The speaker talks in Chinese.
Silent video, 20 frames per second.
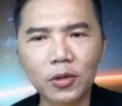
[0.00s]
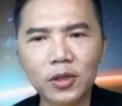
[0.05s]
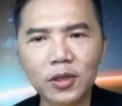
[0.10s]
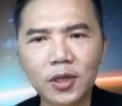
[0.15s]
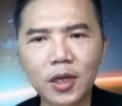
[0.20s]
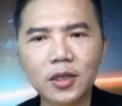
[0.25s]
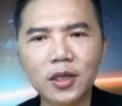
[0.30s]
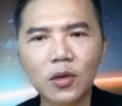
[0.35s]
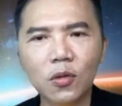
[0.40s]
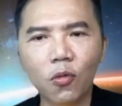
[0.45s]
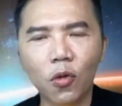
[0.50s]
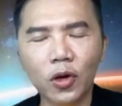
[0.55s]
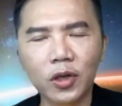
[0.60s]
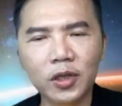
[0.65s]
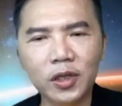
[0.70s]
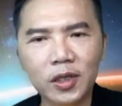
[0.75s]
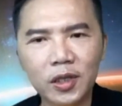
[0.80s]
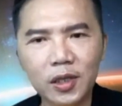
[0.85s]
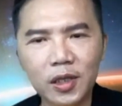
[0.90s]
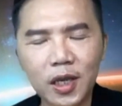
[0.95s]
甚至我
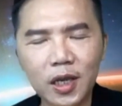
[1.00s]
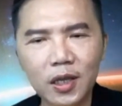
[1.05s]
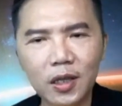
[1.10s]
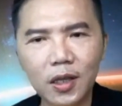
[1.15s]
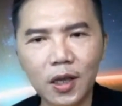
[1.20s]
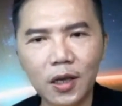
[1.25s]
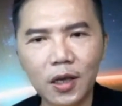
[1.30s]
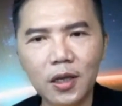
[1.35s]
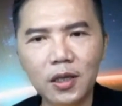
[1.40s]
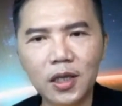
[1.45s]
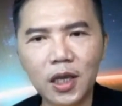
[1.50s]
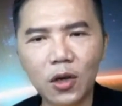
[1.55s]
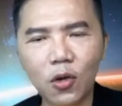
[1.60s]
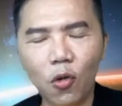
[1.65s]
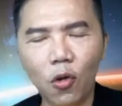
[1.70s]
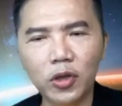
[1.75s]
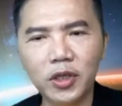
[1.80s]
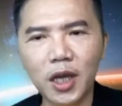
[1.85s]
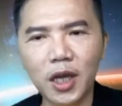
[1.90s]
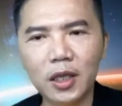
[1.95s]
新的一些
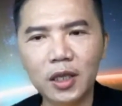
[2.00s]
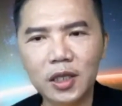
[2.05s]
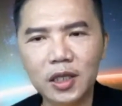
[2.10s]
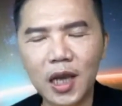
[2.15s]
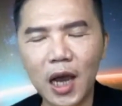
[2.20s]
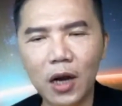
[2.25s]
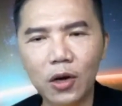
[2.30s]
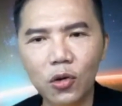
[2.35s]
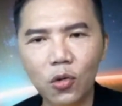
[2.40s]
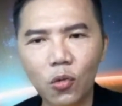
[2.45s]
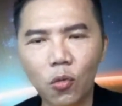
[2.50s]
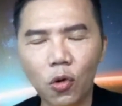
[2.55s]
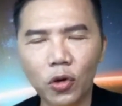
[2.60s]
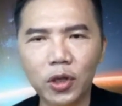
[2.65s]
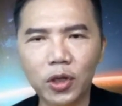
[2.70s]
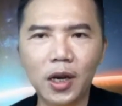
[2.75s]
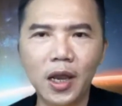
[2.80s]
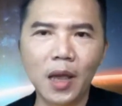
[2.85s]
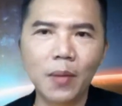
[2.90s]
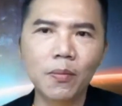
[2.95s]
国家加入我
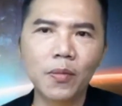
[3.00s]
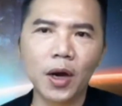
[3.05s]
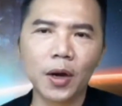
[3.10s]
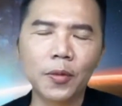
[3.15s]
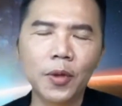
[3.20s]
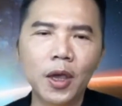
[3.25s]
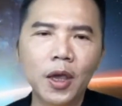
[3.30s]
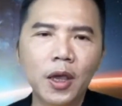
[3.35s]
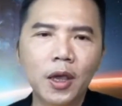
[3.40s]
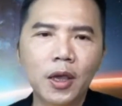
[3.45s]
的联盟。